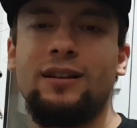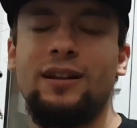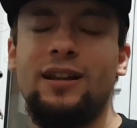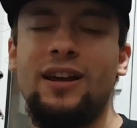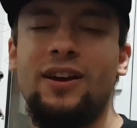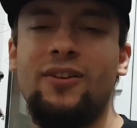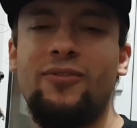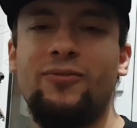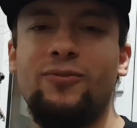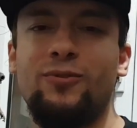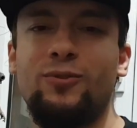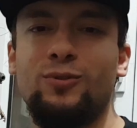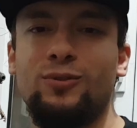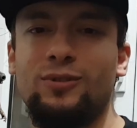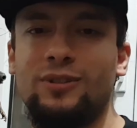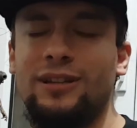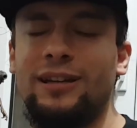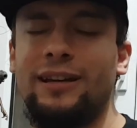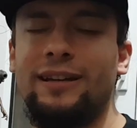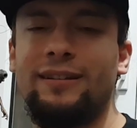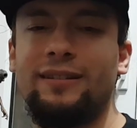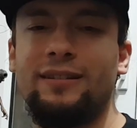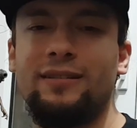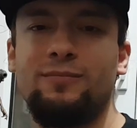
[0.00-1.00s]
Left 4
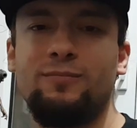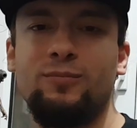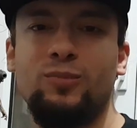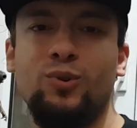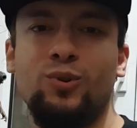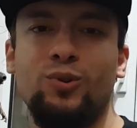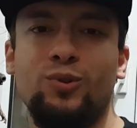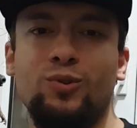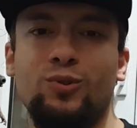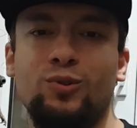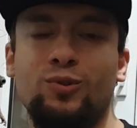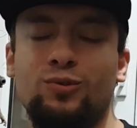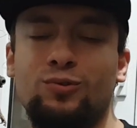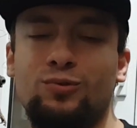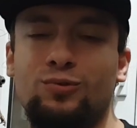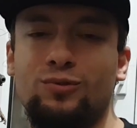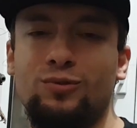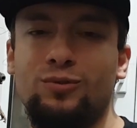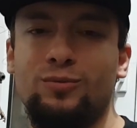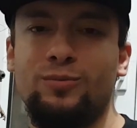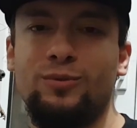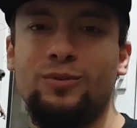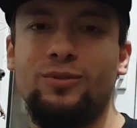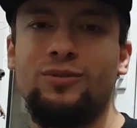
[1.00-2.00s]
Dead boykot
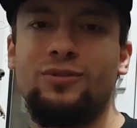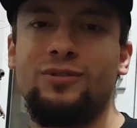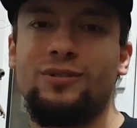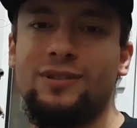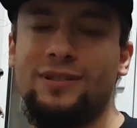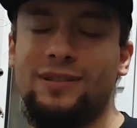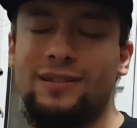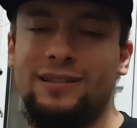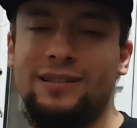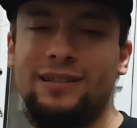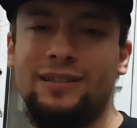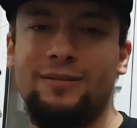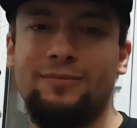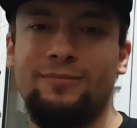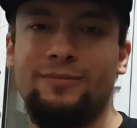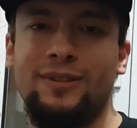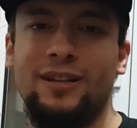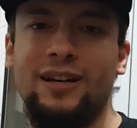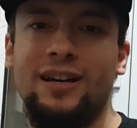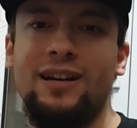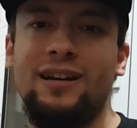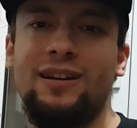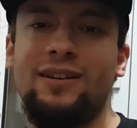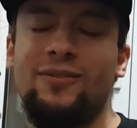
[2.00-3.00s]
grubu
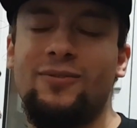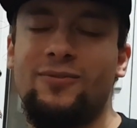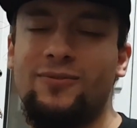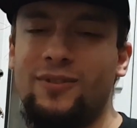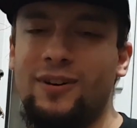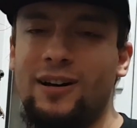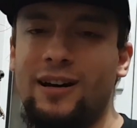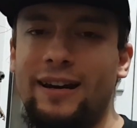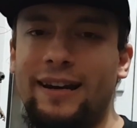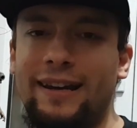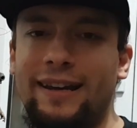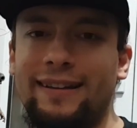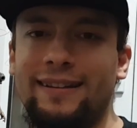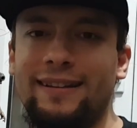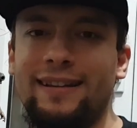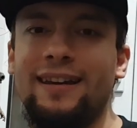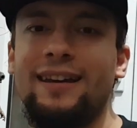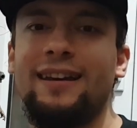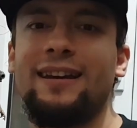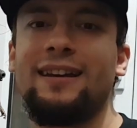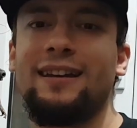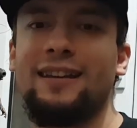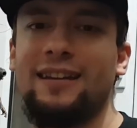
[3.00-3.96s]
Steam'da faaliyete